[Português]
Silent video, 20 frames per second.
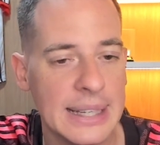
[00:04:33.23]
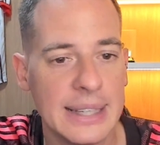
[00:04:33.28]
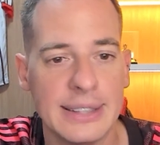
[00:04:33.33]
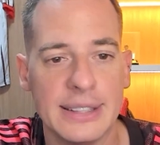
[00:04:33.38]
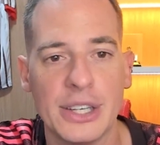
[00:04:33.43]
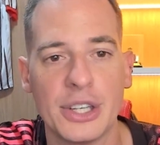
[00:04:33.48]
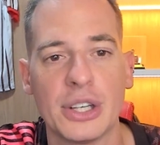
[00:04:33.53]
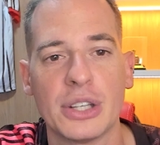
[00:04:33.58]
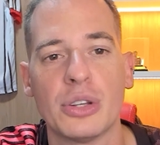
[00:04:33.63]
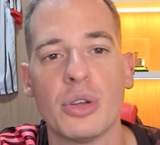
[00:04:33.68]

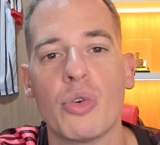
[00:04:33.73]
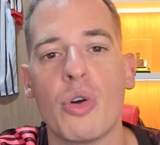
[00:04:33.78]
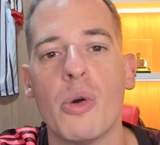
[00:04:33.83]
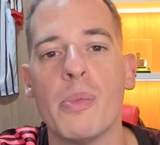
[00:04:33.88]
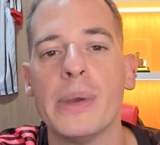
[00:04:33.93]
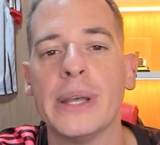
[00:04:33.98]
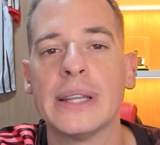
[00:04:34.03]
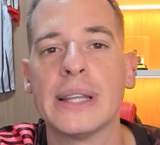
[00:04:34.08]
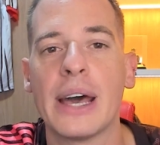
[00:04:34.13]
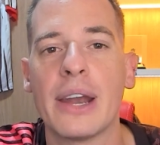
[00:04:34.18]
Deixa teu
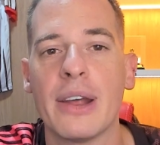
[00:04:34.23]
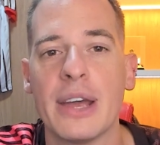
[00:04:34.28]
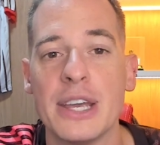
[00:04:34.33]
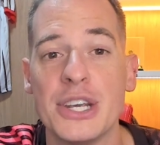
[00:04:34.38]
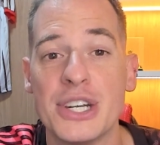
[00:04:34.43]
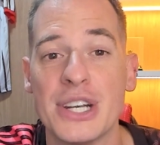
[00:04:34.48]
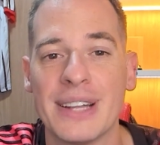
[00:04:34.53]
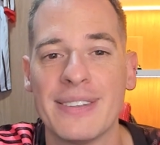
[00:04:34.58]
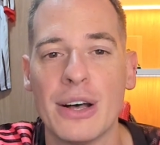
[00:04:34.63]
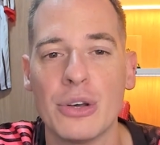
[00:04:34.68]
comentário aí,
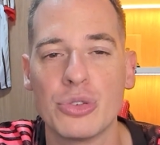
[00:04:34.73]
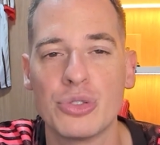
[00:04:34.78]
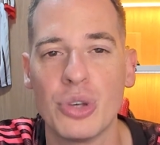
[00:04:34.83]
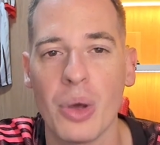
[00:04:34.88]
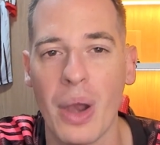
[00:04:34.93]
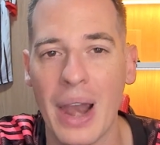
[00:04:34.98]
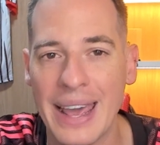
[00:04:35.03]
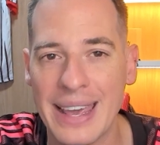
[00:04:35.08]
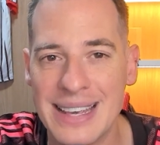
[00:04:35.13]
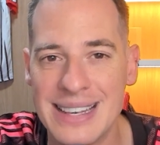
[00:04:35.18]
já dá o seu
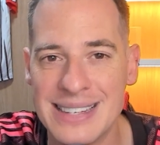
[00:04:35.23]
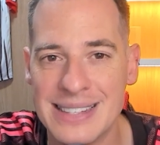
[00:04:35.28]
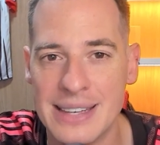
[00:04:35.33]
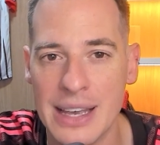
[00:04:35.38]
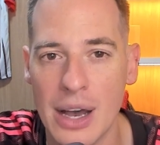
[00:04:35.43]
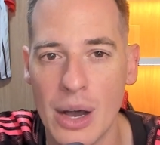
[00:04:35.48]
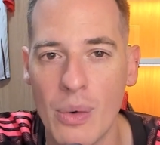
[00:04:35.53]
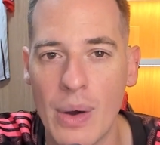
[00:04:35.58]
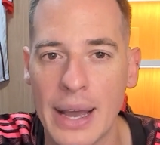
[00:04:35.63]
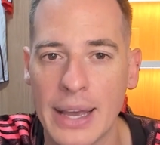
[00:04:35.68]

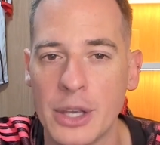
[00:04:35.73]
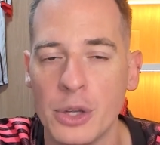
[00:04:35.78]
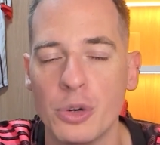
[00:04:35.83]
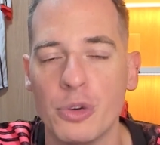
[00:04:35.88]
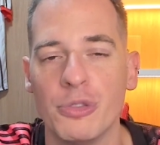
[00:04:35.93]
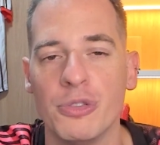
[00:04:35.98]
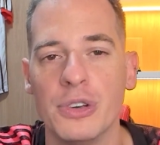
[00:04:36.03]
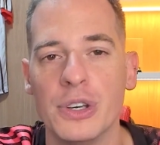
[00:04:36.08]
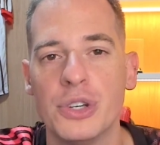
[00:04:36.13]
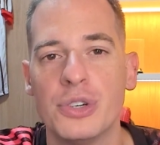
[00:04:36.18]
likezão aqui no
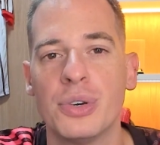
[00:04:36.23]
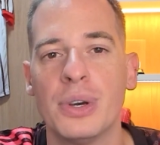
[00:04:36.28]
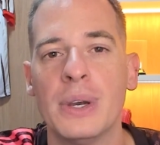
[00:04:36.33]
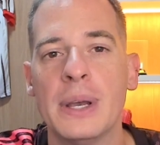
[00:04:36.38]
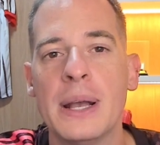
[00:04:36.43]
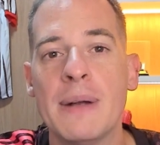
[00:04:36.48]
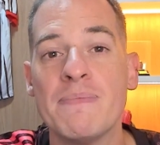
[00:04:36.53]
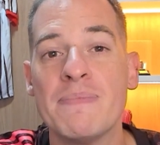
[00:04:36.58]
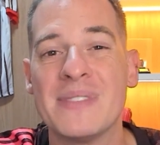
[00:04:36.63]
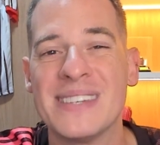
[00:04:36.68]
vídeo
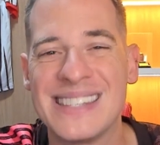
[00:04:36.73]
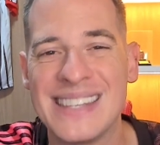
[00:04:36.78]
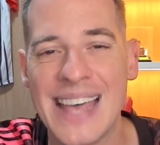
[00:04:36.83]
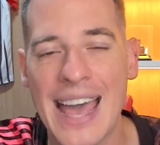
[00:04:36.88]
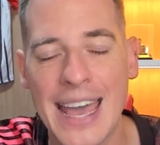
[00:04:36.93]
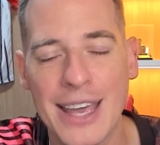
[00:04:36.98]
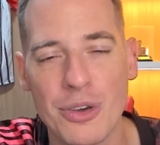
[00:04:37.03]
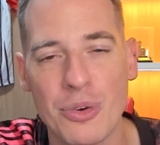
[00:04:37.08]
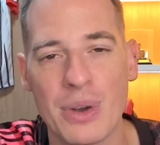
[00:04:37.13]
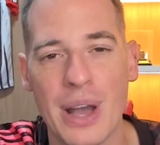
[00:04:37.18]

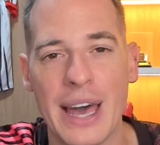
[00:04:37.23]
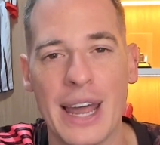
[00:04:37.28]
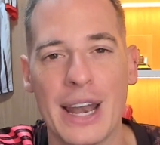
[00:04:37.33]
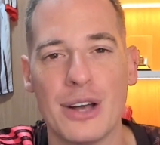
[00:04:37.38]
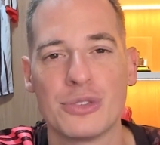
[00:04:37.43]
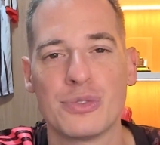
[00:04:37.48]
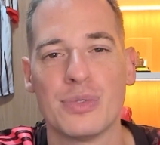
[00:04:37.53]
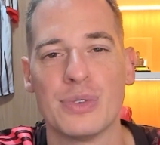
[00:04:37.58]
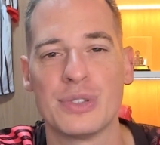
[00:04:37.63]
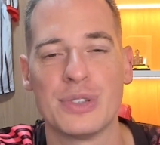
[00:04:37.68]
Segue o canal
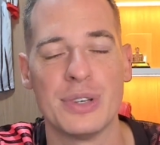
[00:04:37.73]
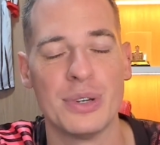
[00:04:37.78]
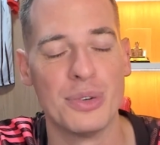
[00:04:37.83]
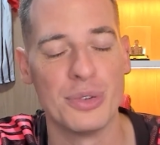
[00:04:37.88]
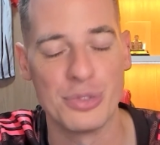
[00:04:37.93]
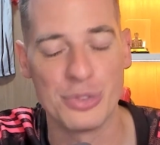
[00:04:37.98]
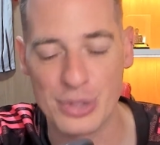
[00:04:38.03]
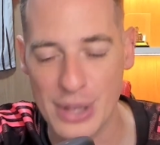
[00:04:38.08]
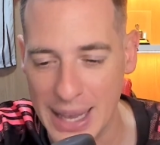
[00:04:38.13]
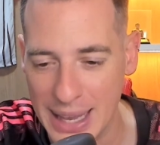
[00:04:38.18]
se você não
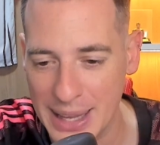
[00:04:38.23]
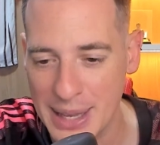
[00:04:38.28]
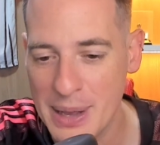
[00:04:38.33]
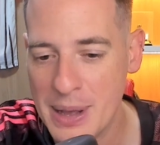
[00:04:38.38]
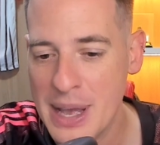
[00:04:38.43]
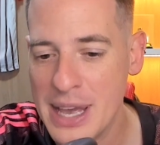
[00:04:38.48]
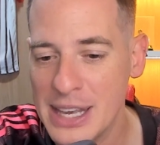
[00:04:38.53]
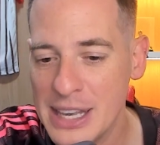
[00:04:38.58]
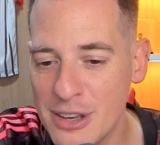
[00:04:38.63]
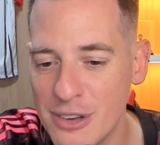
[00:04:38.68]
segue
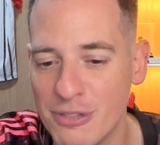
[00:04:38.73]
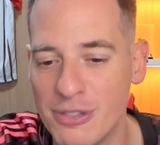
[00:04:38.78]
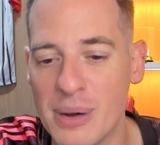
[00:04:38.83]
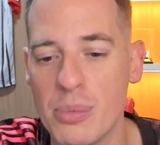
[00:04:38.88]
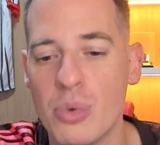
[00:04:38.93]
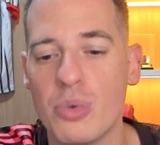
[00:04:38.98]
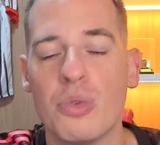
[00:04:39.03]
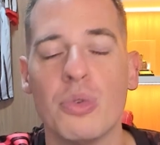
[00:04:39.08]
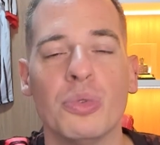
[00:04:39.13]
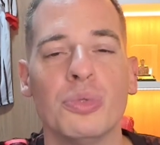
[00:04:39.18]
e
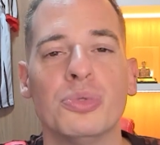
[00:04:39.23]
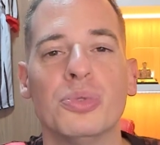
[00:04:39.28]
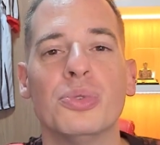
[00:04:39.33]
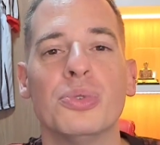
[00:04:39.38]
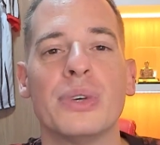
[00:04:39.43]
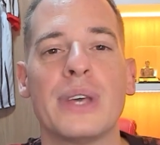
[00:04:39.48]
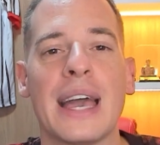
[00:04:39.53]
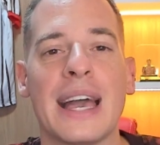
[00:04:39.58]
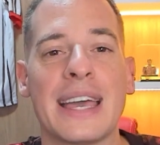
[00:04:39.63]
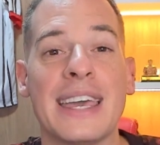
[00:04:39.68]
vamos com
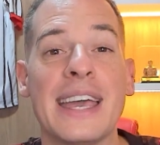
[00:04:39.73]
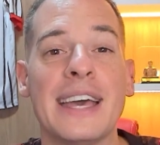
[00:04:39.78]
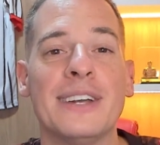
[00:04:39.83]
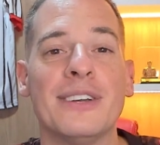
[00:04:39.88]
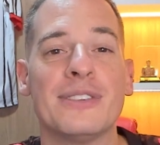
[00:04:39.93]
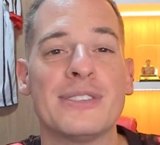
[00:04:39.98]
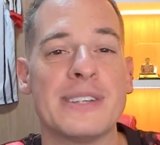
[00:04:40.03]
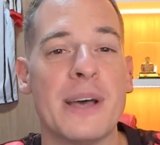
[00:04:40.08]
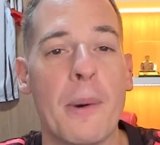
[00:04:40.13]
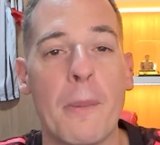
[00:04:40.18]
tudo que aqui é
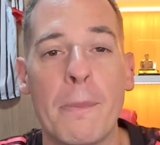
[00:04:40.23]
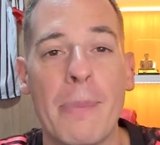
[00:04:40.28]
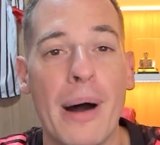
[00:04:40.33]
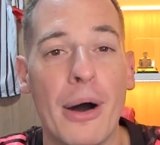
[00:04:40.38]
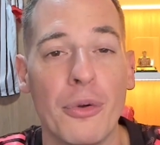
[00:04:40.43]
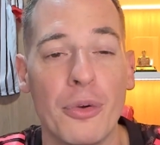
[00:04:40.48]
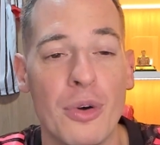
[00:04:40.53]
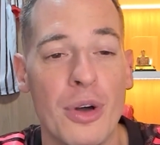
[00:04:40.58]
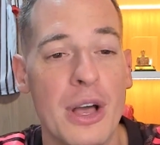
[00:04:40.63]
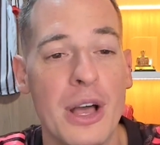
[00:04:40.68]
de São
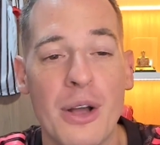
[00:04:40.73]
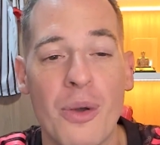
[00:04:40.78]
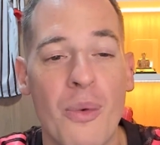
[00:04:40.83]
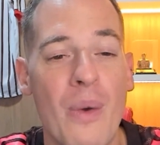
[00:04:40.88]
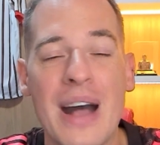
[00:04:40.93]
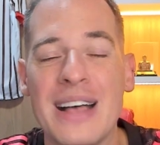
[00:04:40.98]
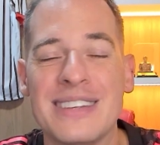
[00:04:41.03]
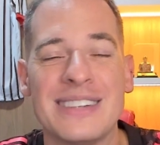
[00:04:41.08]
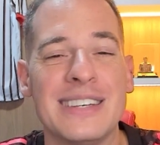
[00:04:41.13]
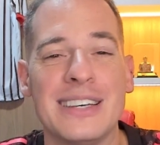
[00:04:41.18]
Paulo
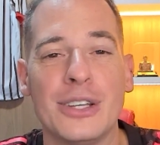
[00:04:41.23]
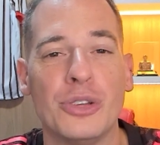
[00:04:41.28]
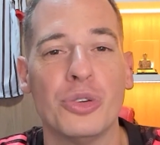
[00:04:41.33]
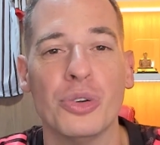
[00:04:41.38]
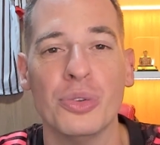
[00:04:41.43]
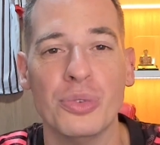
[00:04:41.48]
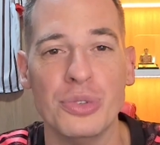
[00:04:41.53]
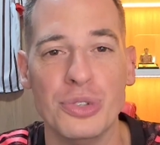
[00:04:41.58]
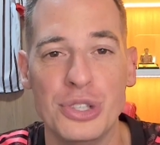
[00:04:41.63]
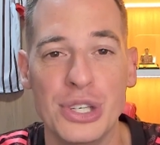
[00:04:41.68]
quase que
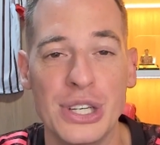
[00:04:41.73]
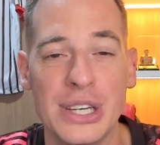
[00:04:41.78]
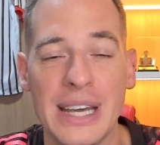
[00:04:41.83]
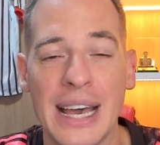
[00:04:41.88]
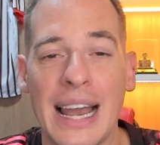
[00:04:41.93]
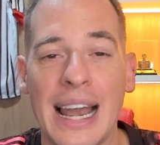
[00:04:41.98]
todo dia.